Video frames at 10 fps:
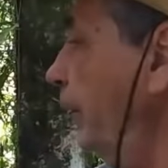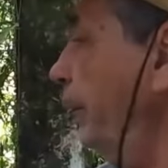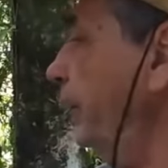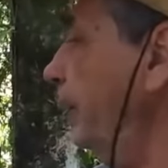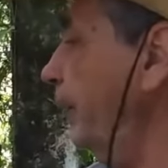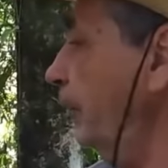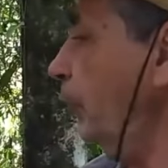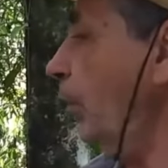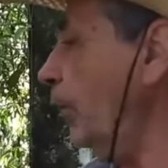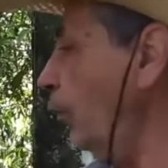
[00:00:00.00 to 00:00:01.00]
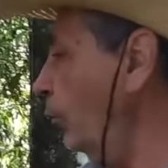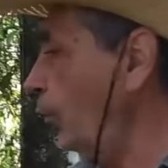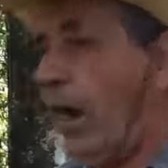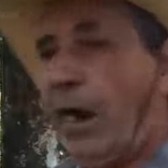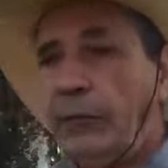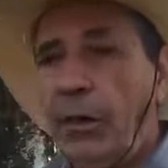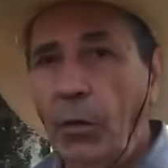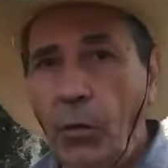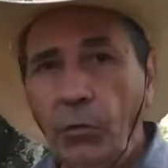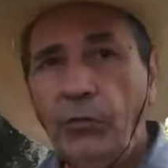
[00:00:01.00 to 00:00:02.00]
E também toma como água
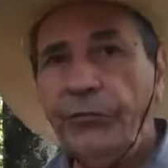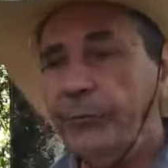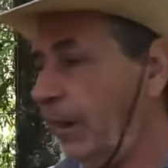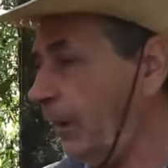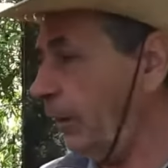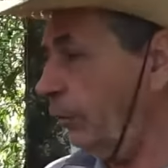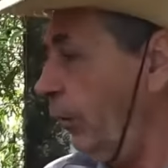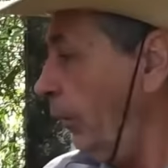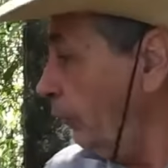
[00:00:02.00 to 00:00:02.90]
ou no chimarrão.